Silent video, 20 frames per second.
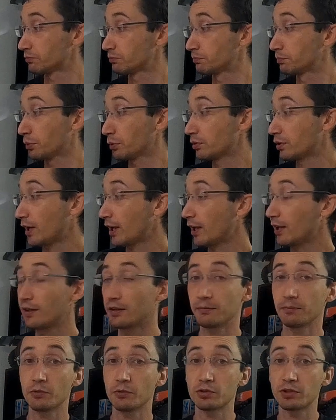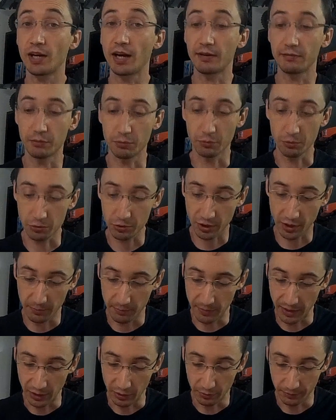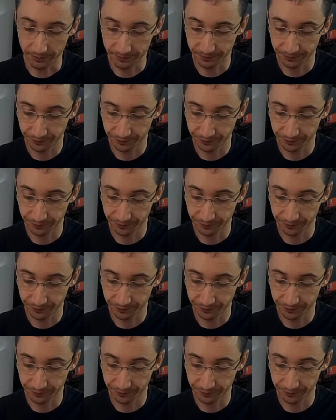potrei mostrarvi uno schemino